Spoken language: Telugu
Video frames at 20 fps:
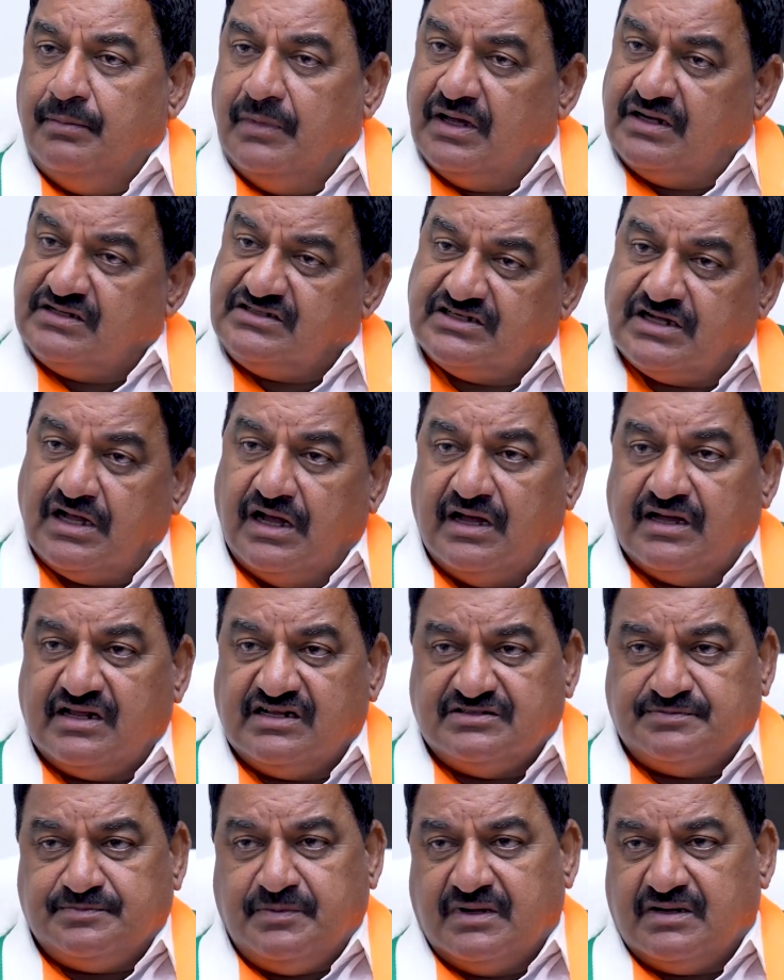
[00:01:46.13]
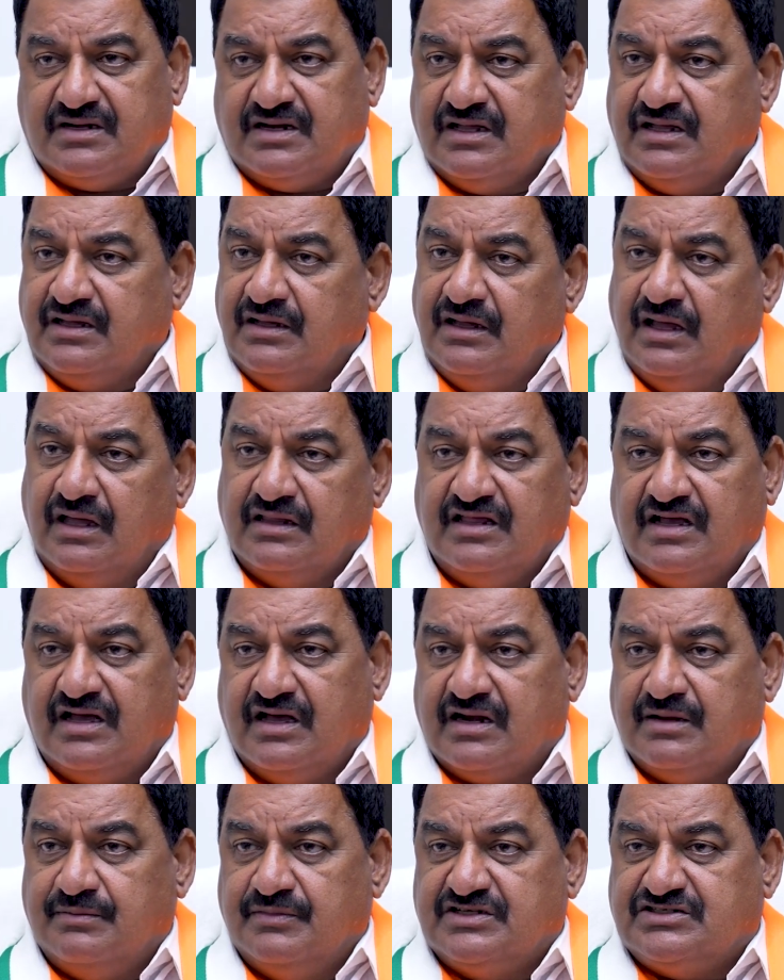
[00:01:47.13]
మార్చి కాంగ్రెస్ పార్టీకి
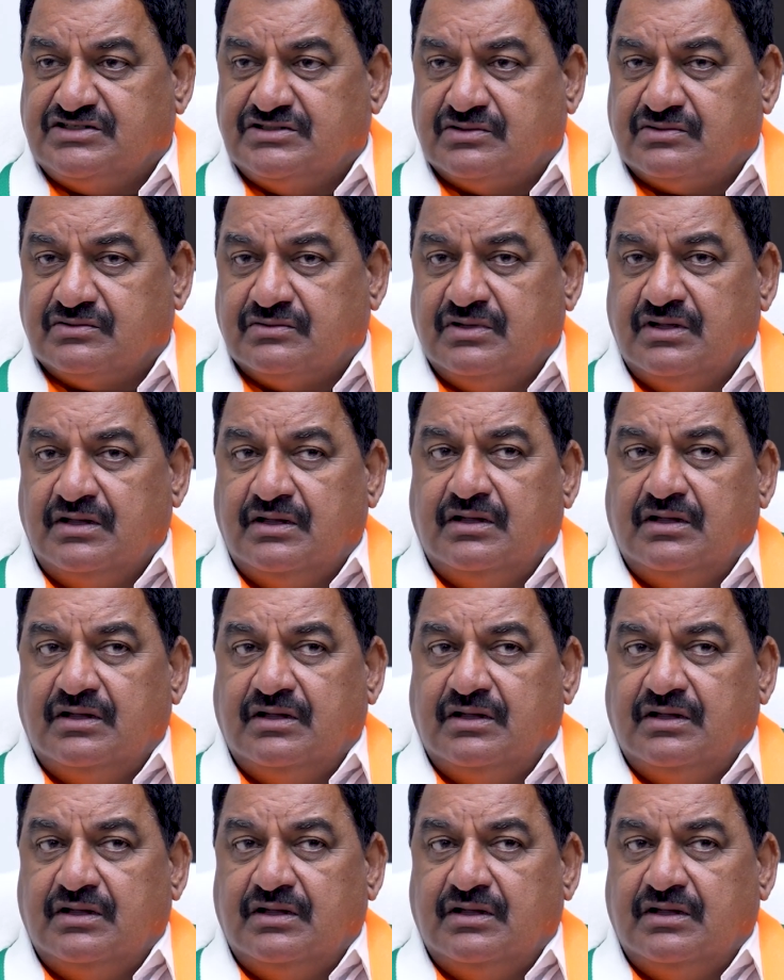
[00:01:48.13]
అధికారం ఇచ్చారు